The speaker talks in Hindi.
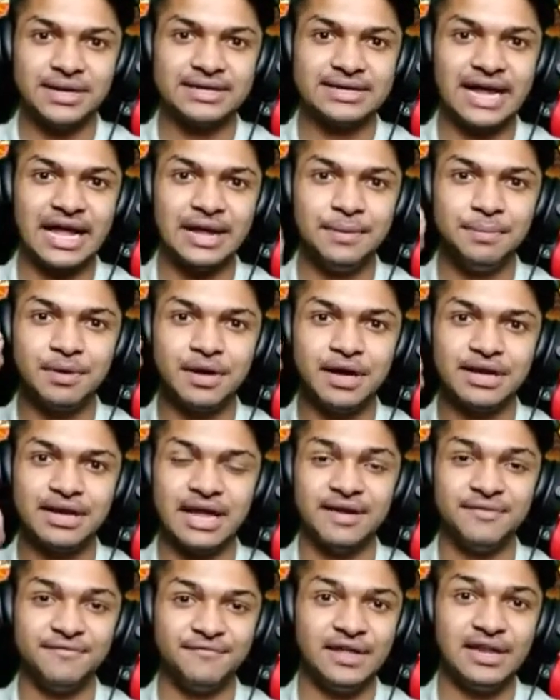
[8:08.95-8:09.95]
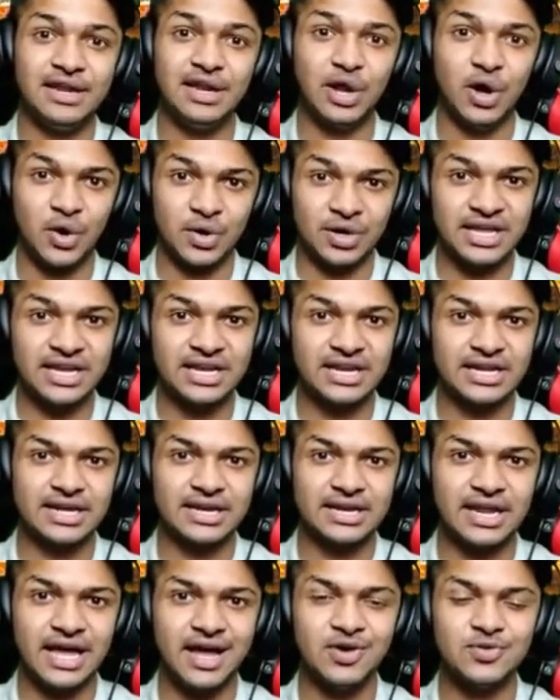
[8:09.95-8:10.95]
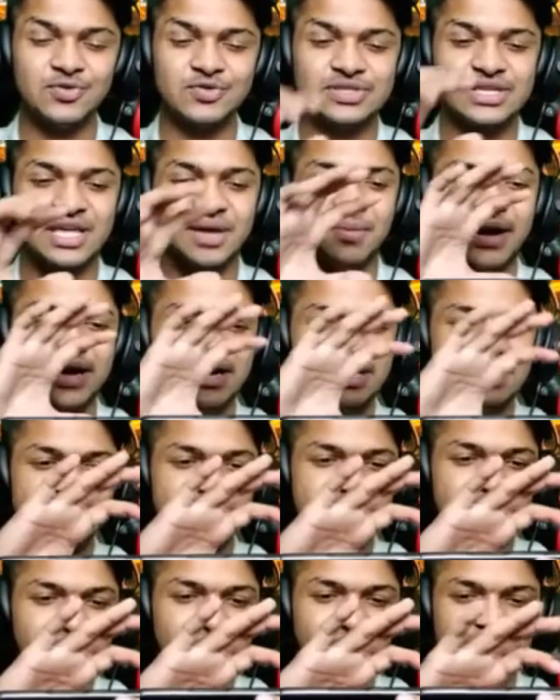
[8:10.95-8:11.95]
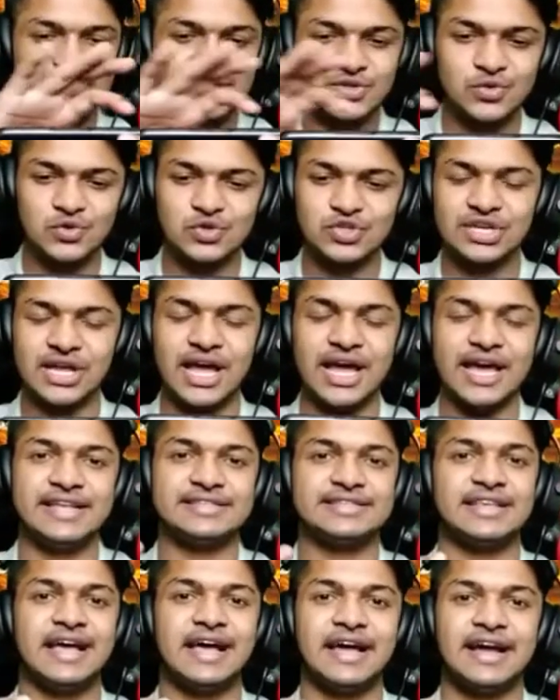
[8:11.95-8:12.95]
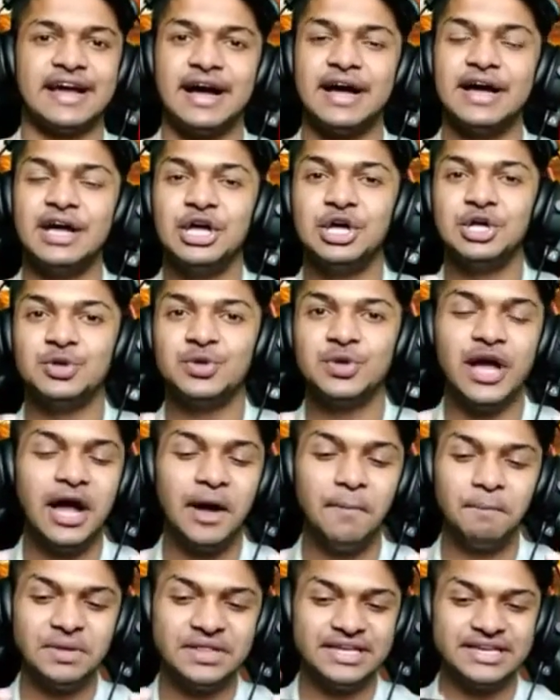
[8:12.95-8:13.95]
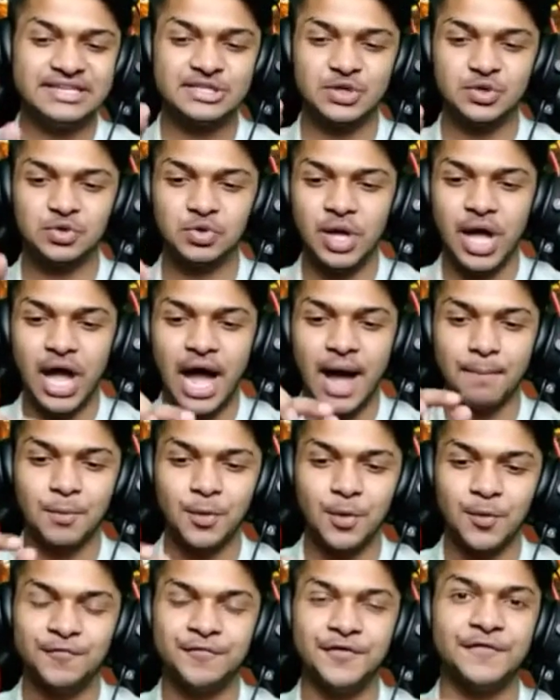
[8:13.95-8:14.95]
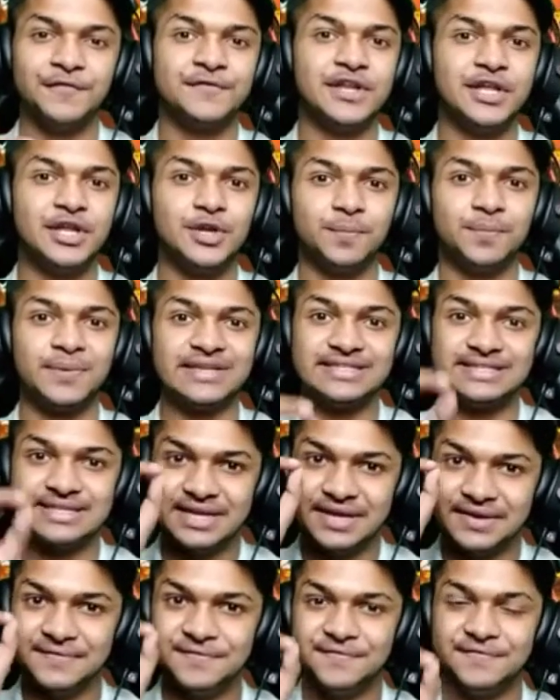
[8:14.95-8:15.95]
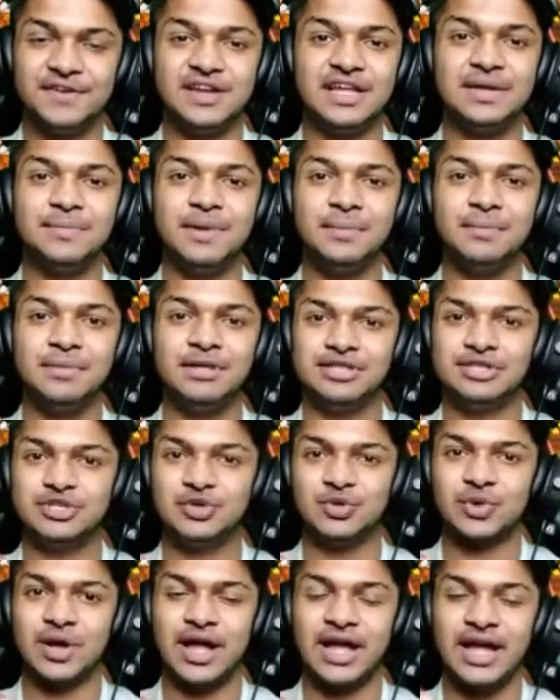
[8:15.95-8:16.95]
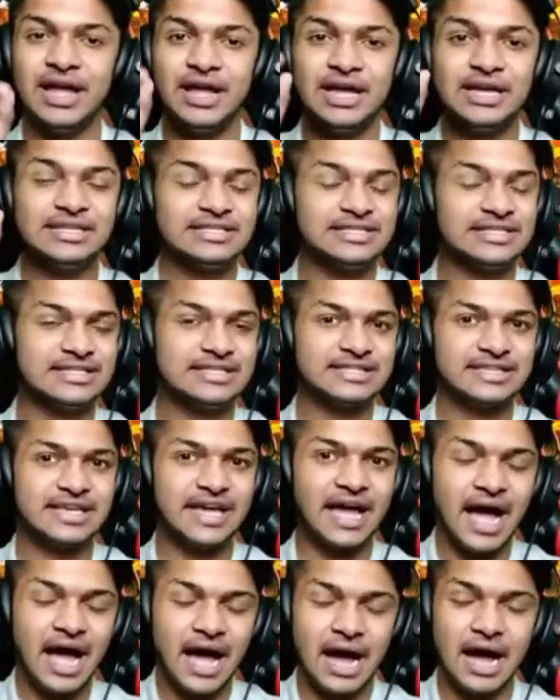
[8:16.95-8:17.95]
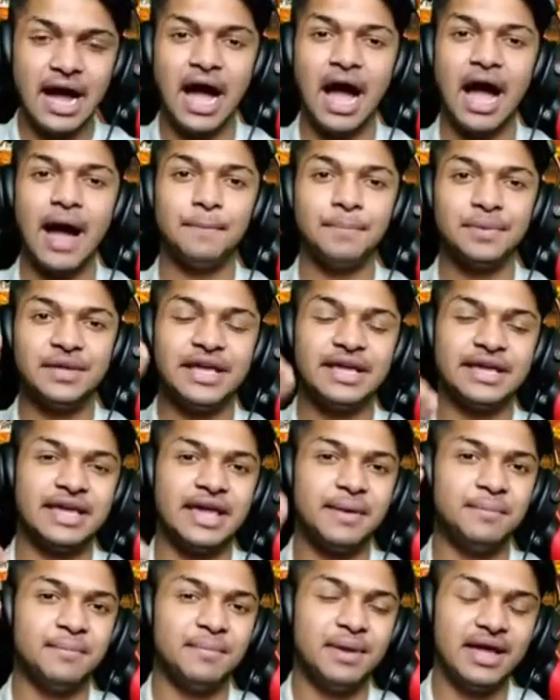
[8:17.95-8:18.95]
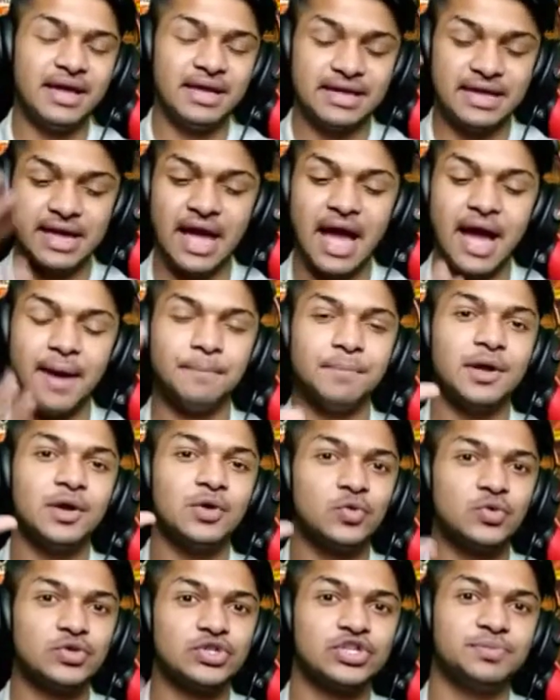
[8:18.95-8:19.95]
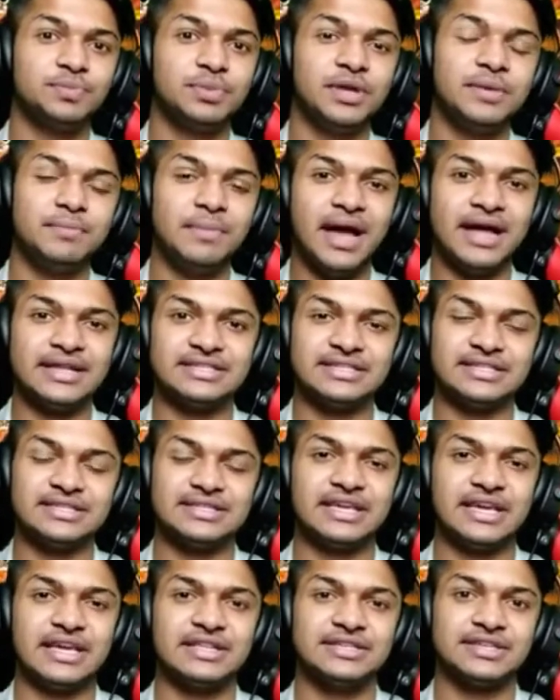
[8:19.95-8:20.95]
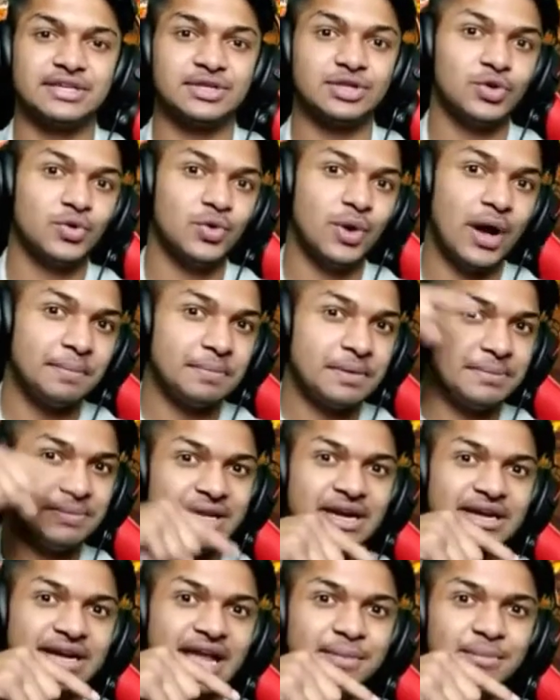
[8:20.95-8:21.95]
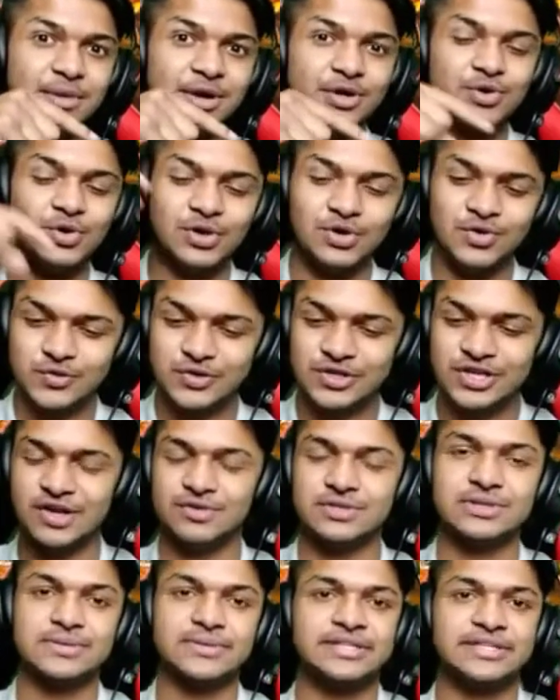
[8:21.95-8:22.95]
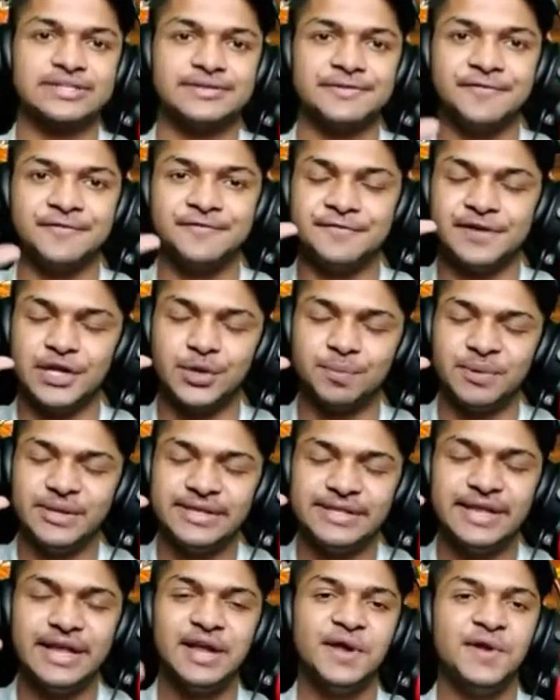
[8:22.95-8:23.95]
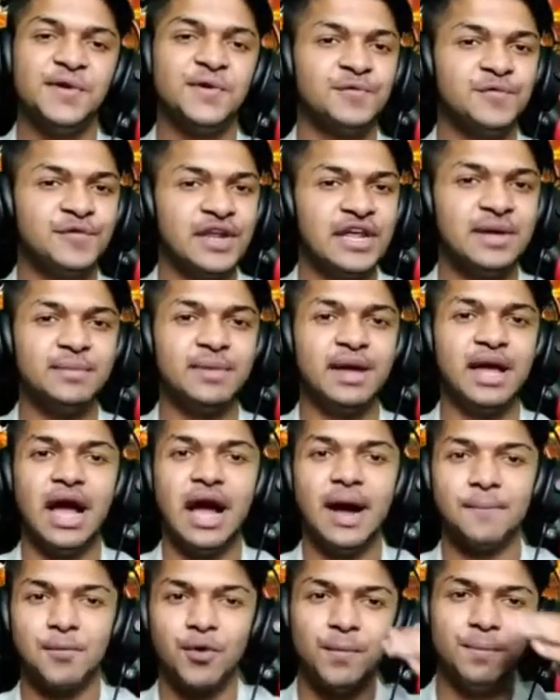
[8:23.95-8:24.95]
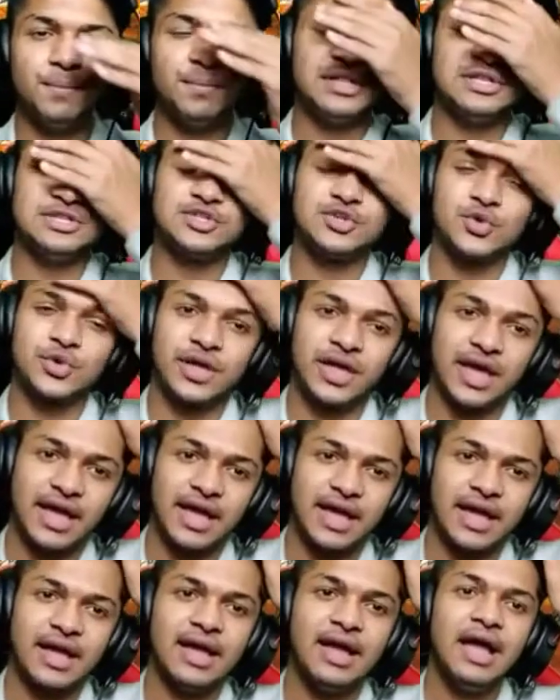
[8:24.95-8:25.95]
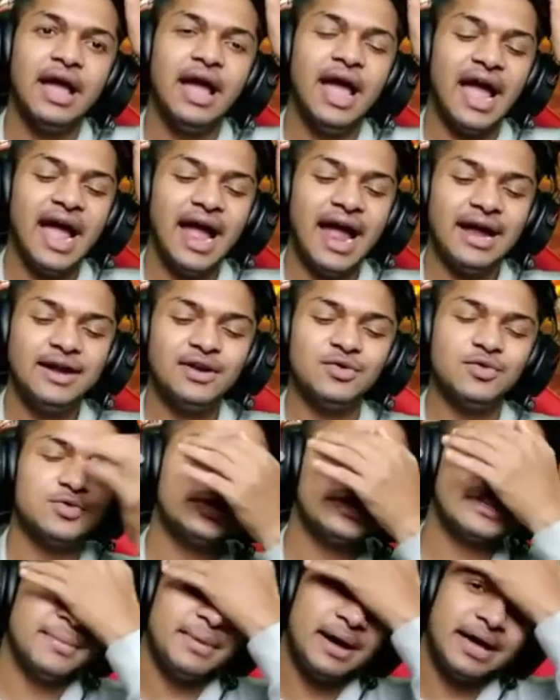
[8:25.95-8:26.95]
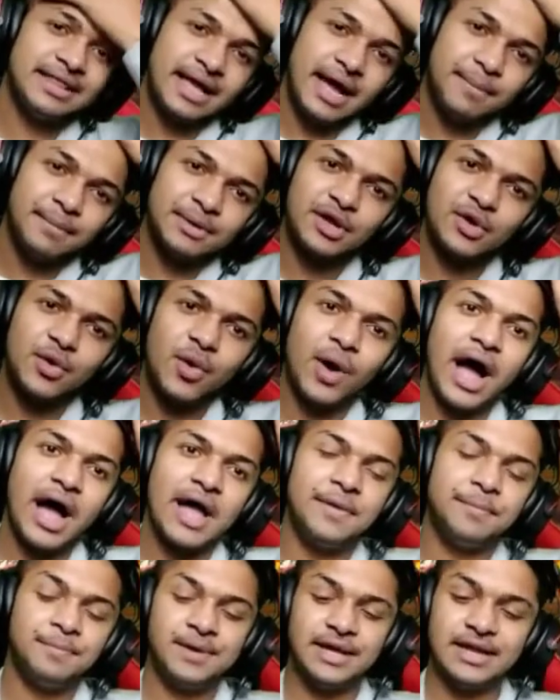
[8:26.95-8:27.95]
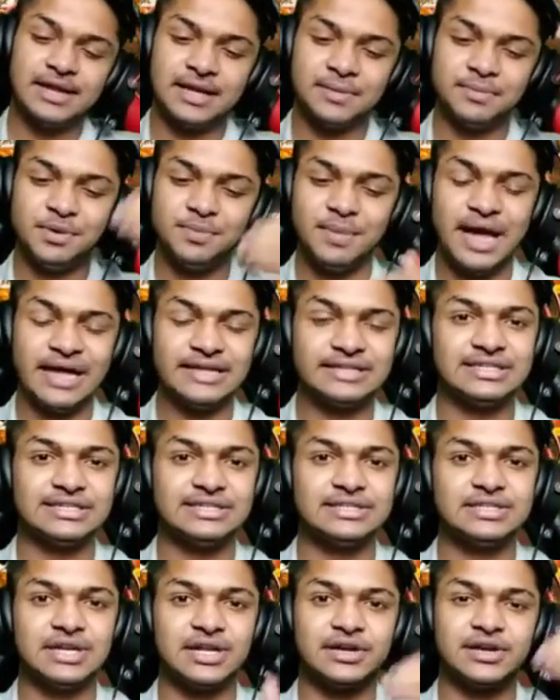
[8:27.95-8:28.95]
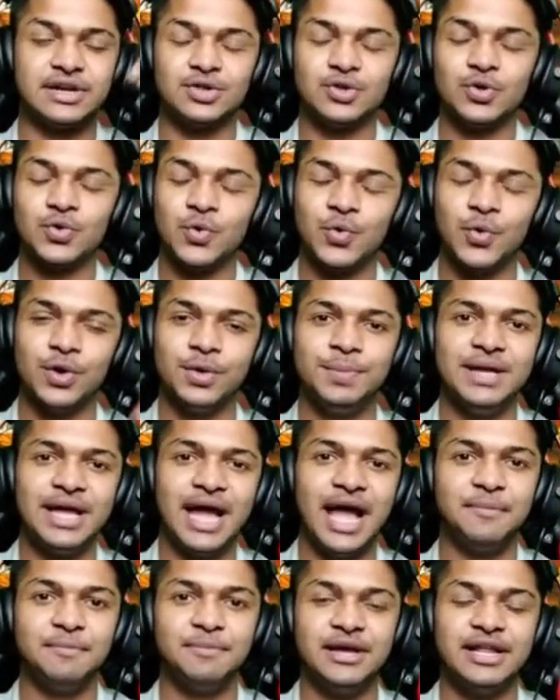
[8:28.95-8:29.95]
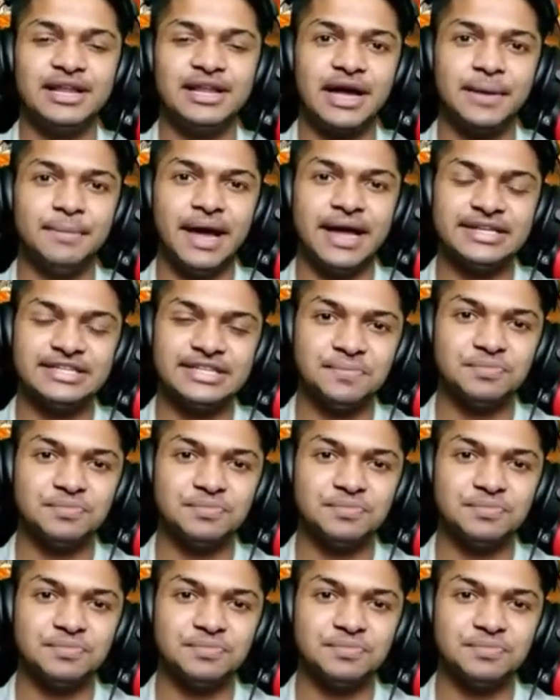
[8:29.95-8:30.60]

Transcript: टाइप करना है फिर लॉग इन करना है उसके बाद इंटरफेस कुछ ऐसा आएगा तो यहाँ पे देख सकते हो आपको फिफ्टी रुपीज़ फ्री में मिल चुका है जिसके आप ये गेम में ये ऐप पे कुछ भी मैचेस खेल सकते हो आपने मेरा डायमंड कोड यूज़ किया उसकी वजह से फिफ्टी रुपीज़ फ्री में आपको मिल चुके हैं एंड उसके बाद यहाँ पे देखो आईपीएल के भी मैचेस चल रहे हैं तो कोई भी आईपीएल का मैच आप